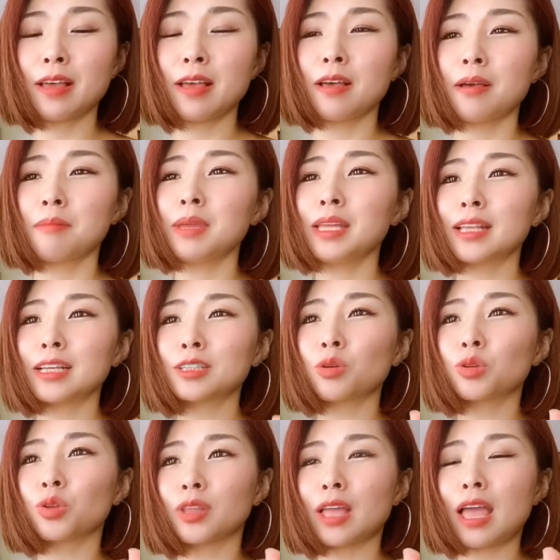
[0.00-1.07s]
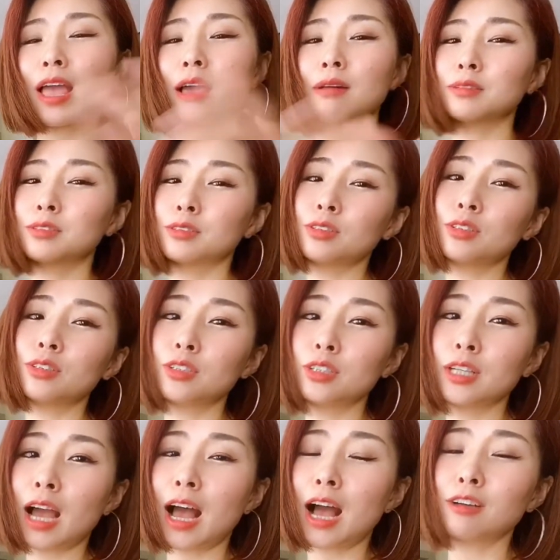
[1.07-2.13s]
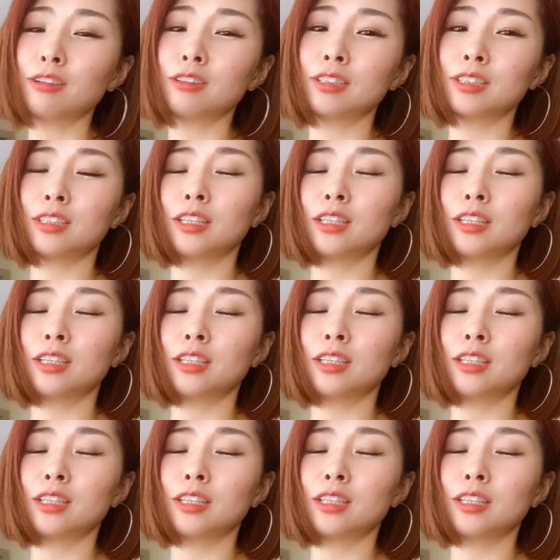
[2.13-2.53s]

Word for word: みんな外で普通にハグし